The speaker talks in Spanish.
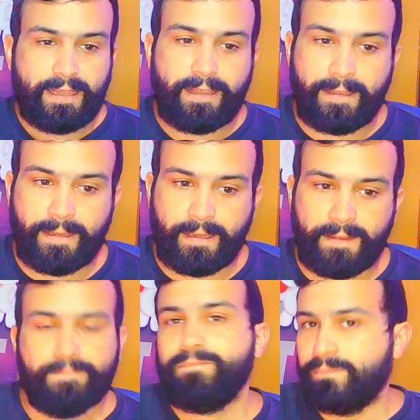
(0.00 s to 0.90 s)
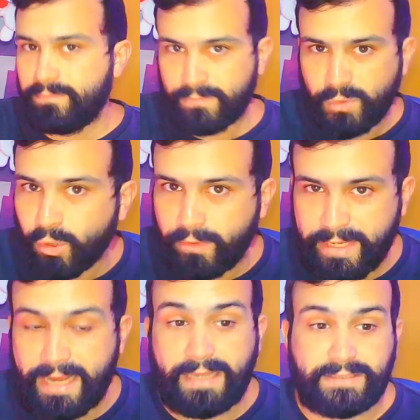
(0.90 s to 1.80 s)
eh, no
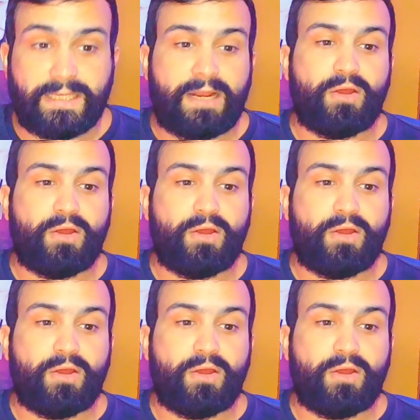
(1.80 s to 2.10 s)
deberías lanzar.